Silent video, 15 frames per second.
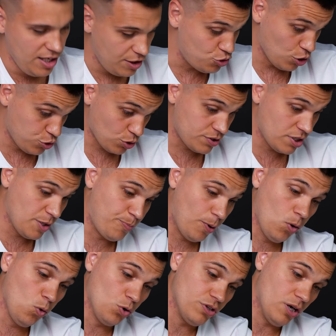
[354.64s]
Еще, кстати,
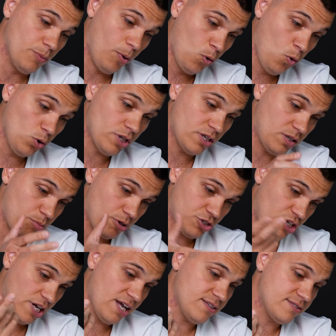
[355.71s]
погода. Погода
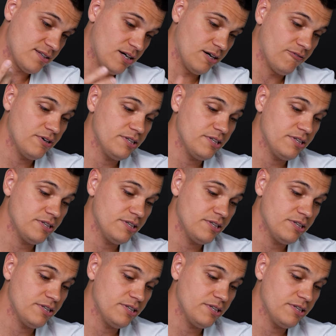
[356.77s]
отображается в